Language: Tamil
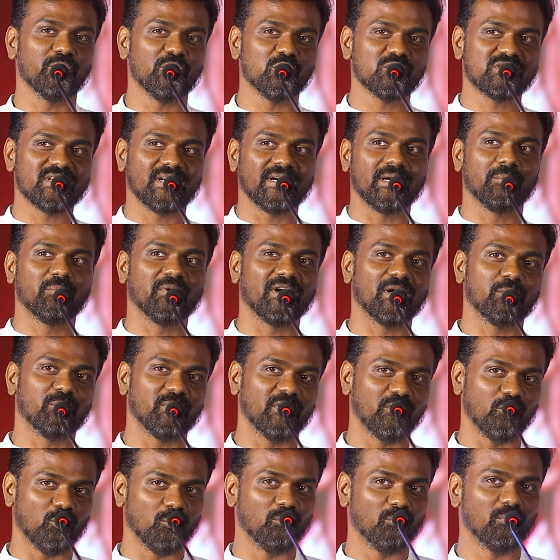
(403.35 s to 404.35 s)
மியூசிக்
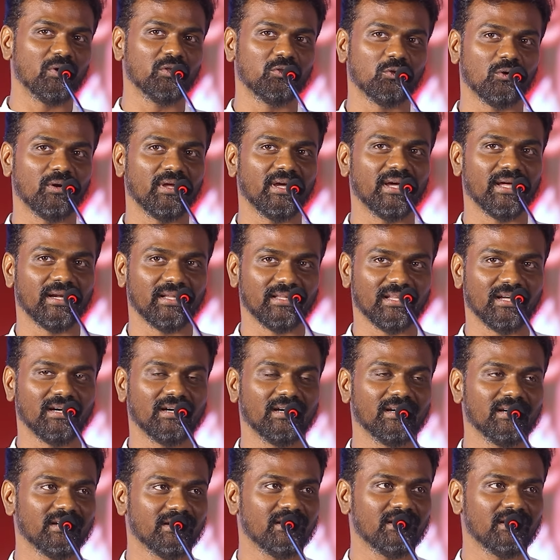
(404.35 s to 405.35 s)
டிபார்ட்மெண்ட் ரொம்ப துணையாக இருந்தாங்க